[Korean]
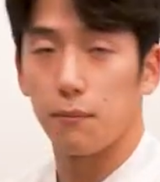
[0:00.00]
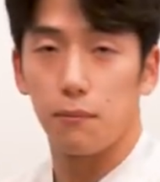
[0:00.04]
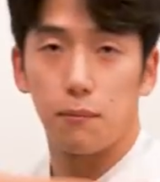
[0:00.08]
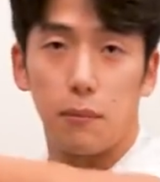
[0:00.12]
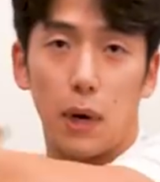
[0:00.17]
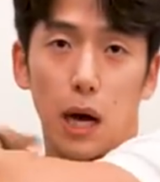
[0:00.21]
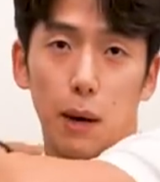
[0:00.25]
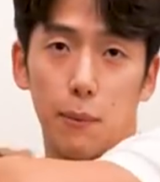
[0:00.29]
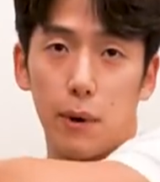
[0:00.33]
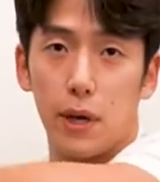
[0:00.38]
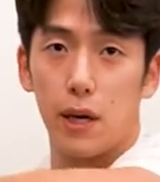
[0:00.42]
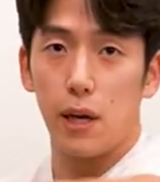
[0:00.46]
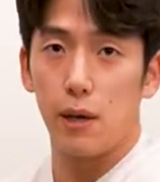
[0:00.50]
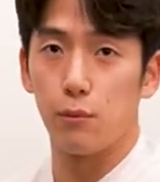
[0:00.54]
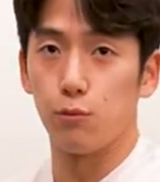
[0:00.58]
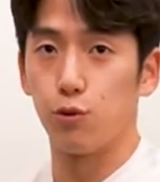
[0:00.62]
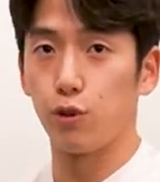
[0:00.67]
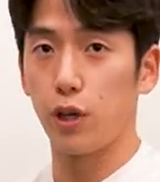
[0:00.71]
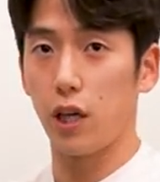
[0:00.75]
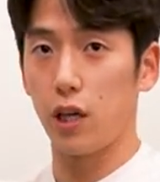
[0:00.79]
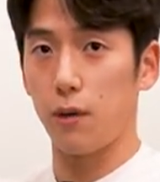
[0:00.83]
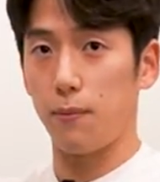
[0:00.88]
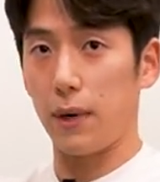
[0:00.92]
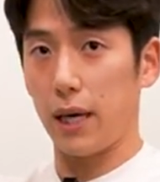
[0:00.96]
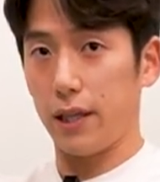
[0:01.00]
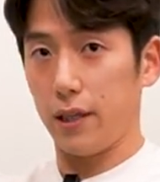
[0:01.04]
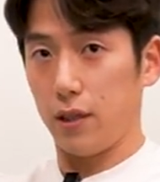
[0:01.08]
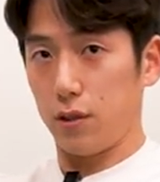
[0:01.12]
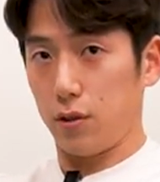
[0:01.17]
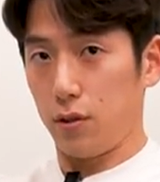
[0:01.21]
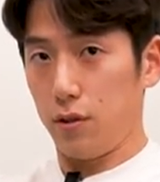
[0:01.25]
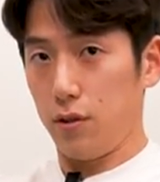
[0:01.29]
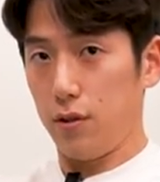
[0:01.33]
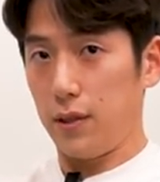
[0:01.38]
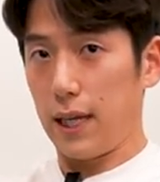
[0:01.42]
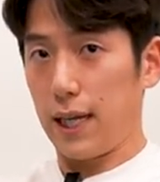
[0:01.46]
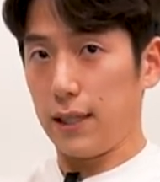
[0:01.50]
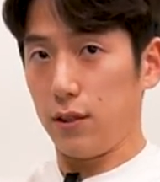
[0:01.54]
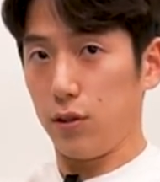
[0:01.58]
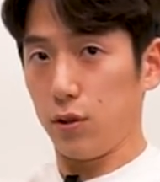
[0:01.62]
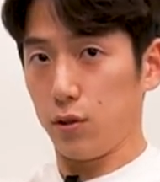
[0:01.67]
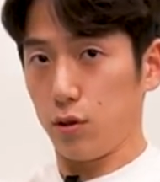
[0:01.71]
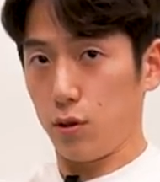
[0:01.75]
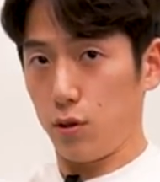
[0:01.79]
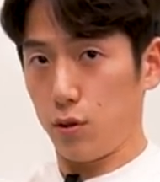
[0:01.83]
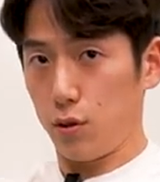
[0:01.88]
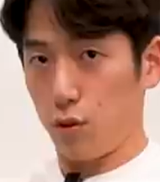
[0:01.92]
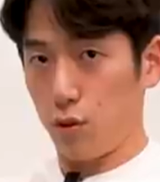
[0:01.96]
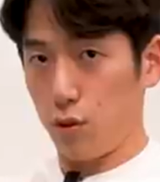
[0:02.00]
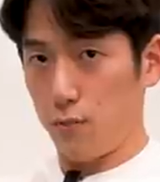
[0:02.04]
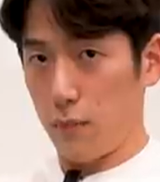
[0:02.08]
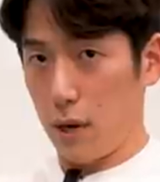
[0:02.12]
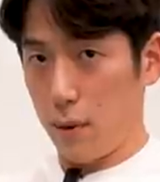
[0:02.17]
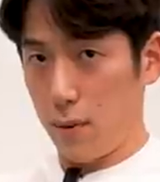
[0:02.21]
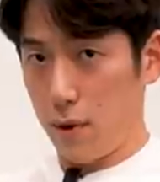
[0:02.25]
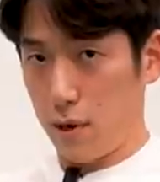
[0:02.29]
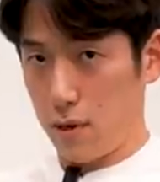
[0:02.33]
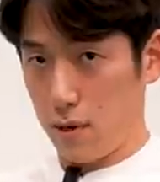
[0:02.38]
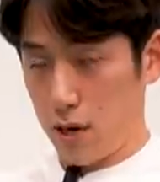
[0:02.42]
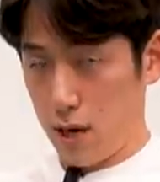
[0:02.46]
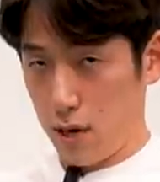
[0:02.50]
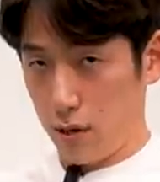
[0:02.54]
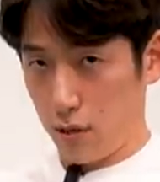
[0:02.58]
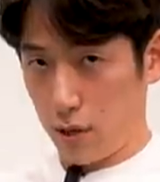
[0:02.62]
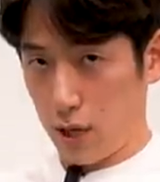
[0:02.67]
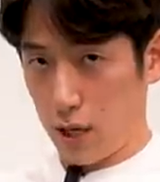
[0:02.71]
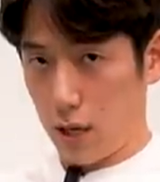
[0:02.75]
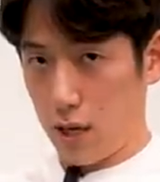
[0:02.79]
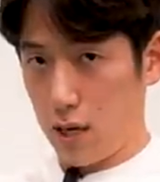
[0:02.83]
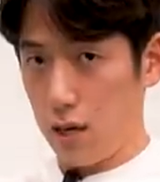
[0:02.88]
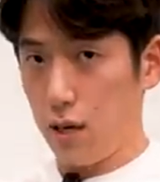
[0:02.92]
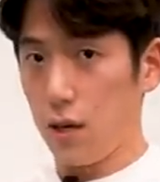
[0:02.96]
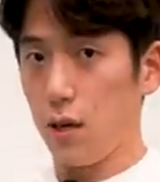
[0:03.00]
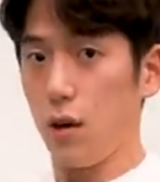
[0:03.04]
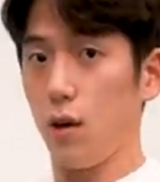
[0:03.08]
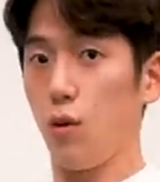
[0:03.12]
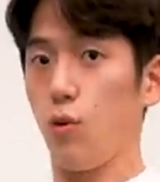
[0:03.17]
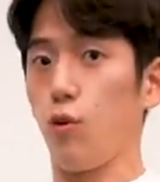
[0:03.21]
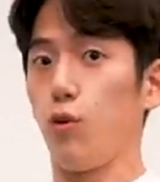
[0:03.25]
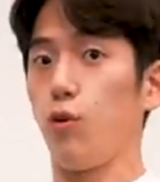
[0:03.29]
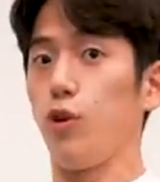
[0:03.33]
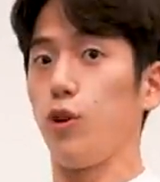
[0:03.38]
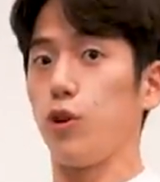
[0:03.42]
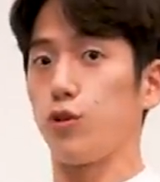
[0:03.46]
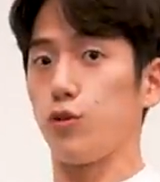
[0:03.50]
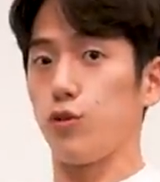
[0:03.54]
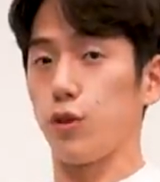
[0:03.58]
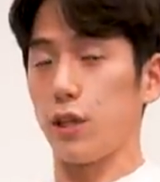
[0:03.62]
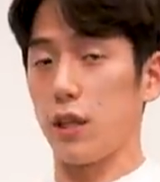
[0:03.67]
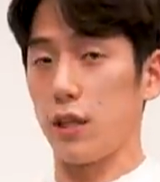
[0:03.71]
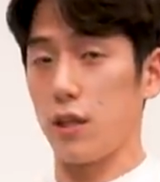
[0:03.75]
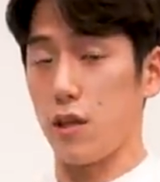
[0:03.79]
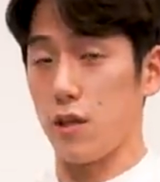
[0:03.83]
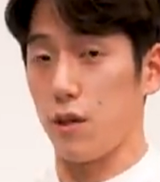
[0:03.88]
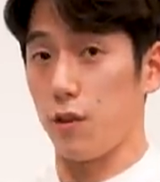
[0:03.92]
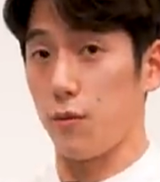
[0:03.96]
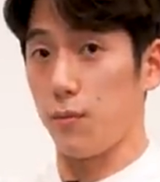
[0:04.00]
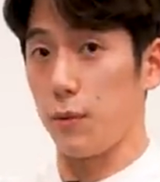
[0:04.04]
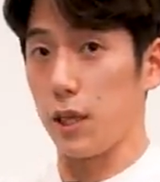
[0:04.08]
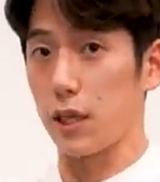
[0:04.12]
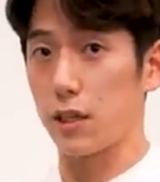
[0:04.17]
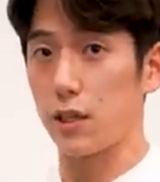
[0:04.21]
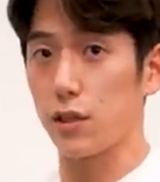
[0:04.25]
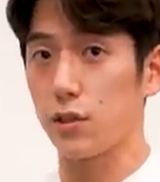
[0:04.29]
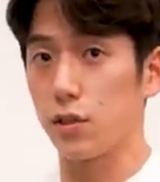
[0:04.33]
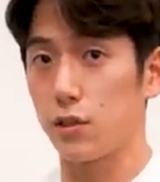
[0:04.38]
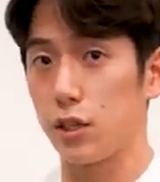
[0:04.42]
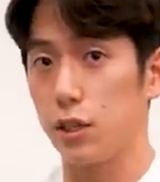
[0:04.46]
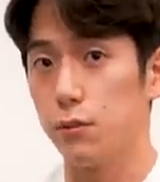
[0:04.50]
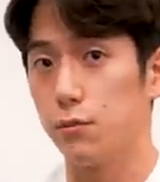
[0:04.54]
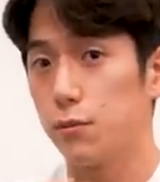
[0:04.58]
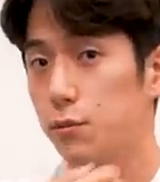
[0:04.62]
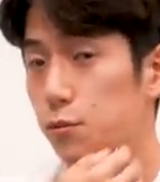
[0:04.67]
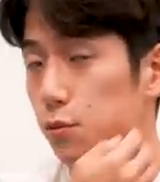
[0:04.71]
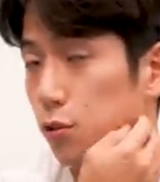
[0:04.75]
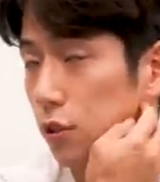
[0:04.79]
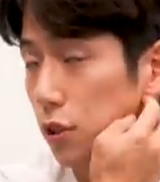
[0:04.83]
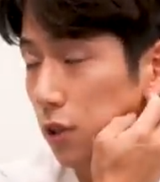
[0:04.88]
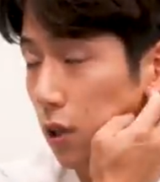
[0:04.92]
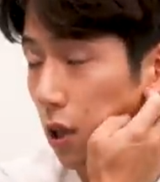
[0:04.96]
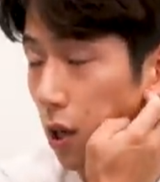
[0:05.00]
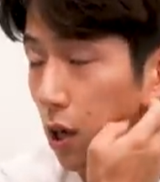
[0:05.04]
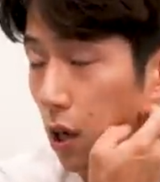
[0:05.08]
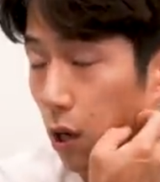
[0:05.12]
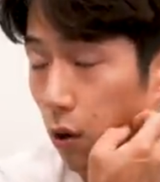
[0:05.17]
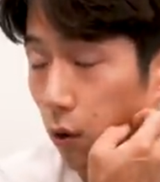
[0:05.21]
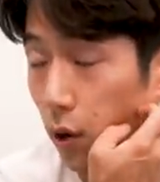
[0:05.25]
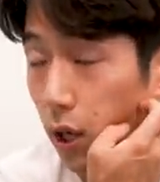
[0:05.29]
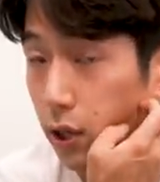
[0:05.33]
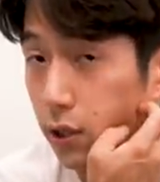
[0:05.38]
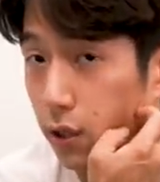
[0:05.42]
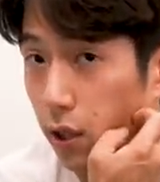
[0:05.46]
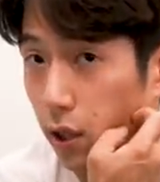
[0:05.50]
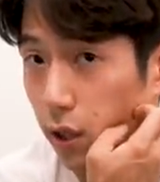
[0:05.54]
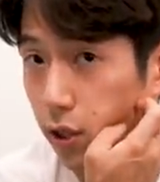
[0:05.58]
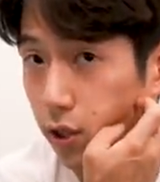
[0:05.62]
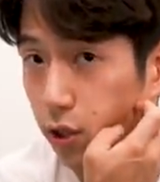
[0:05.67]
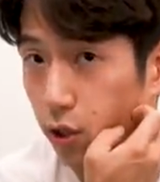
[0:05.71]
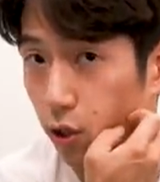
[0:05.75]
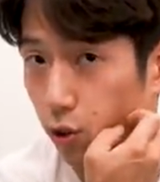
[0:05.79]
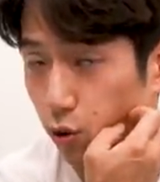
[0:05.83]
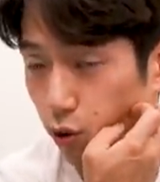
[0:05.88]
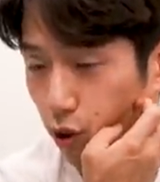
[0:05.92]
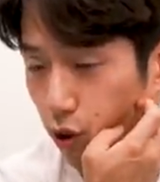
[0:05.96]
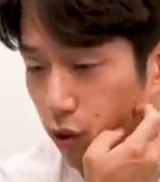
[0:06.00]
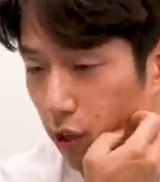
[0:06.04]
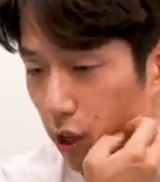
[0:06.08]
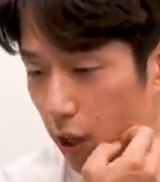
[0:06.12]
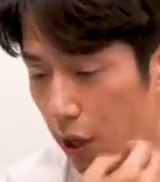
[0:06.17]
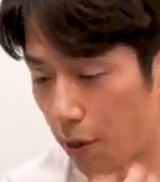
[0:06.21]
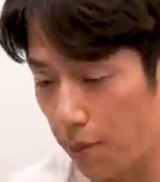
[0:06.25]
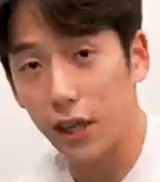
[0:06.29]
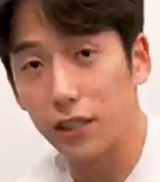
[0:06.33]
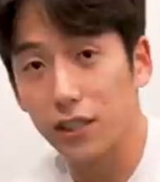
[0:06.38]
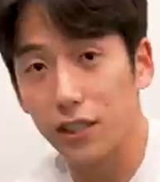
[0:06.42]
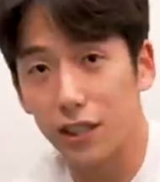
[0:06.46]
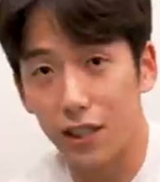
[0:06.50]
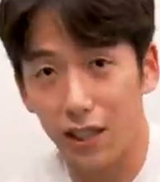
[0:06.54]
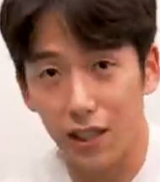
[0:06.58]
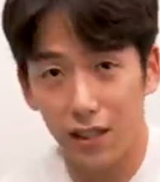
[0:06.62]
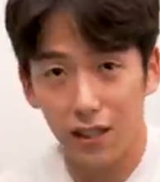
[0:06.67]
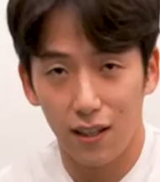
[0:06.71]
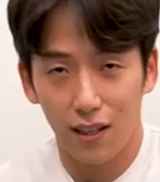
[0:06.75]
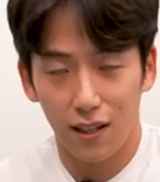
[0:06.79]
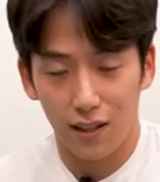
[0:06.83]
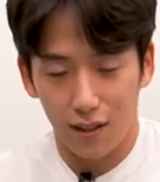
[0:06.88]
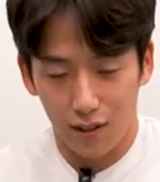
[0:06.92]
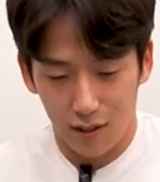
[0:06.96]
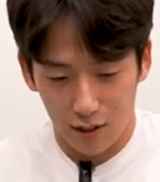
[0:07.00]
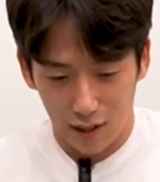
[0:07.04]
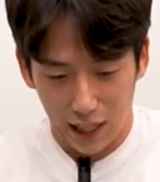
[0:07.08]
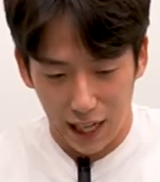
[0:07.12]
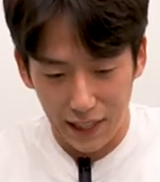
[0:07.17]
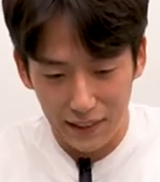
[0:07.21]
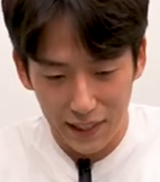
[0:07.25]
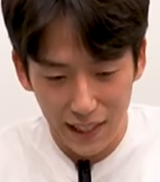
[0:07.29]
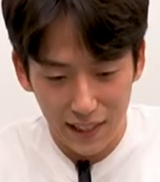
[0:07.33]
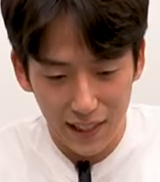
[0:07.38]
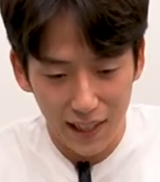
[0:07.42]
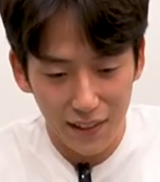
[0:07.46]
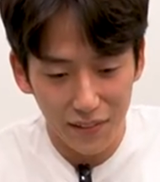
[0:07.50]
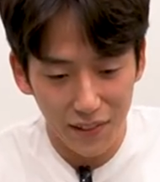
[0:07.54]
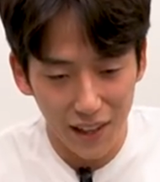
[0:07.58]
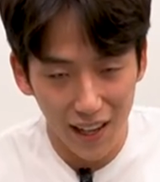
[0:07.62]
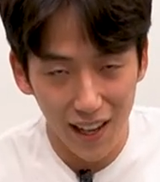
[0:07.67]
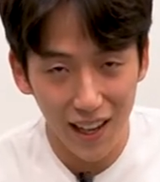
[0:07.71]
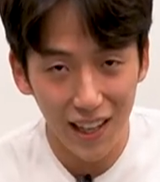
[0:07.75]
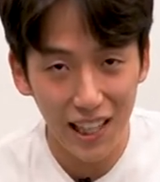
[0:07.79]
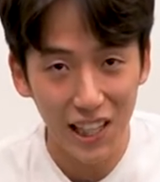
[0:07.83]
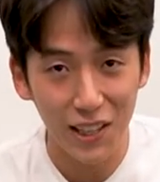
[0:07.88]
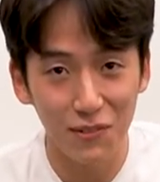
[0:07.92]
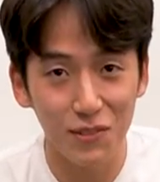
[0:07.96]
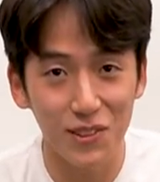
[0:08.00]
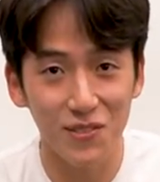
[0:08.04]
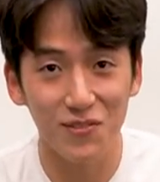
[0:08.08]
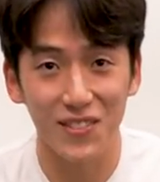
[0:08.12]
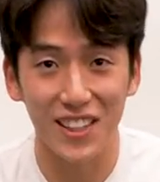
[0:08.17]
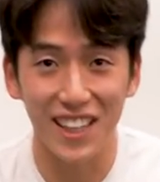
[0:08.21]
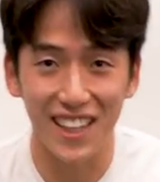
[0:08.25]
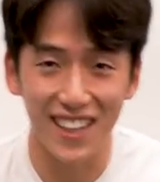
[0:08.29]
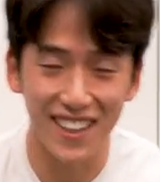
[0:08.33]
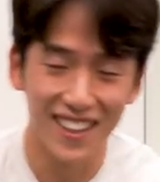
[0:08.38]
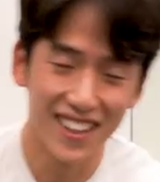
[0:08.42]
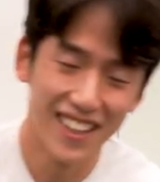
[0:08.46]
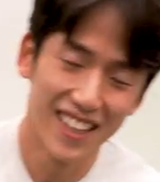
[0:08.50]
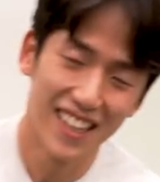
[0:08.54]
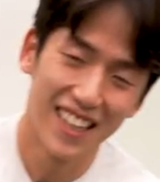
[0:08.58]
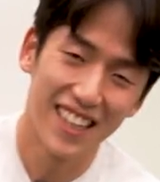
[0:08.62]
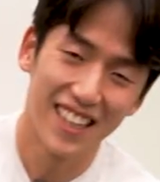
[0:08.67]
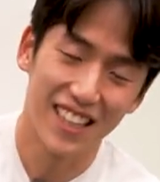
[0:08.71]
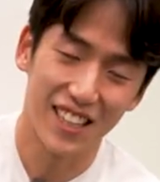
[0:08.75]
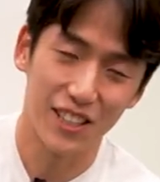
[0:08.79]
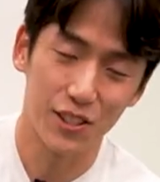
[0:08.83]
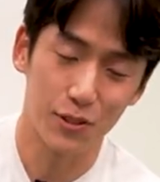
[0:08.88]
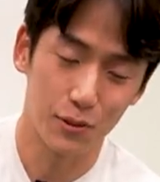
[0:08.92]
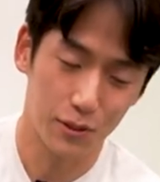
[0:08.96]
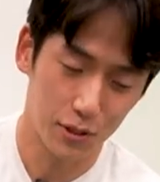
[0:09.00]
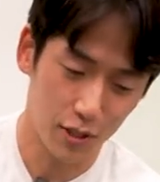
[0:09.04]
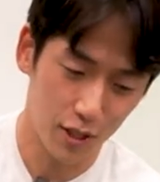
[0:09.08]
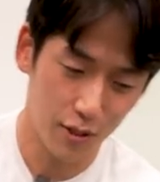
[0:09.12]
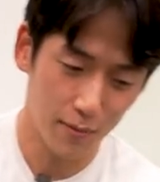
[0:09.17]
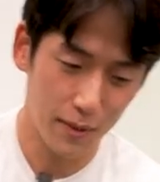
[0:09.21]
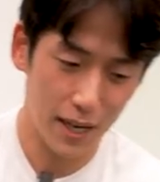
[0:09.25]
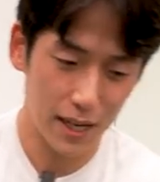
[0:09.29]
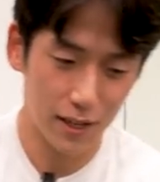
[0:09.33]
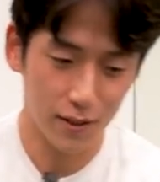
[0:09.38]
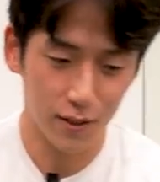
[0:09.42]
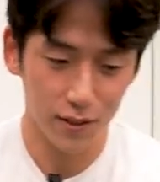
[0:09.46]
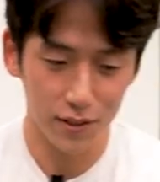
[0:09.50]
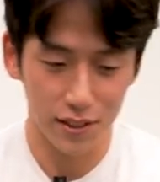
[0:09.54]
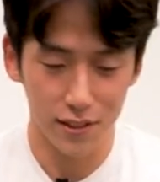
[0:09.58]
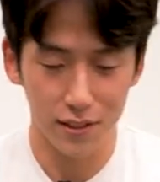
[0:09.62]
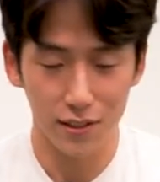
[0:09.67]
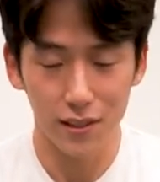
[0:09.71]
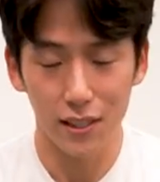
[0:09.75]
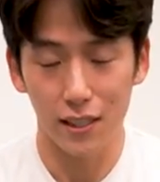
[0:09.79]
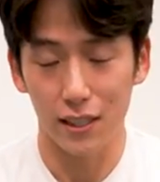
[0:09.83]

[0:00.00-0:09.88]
바벨의 무게를 받아서 안정적으로 바벨을 내렸다가 올릴 수 있게 되는 겁니다 그래서 이 부분을 활성화를 시켜줄 건데 굉장히 어, 간단한데 힘듭니다 처음에 할 거는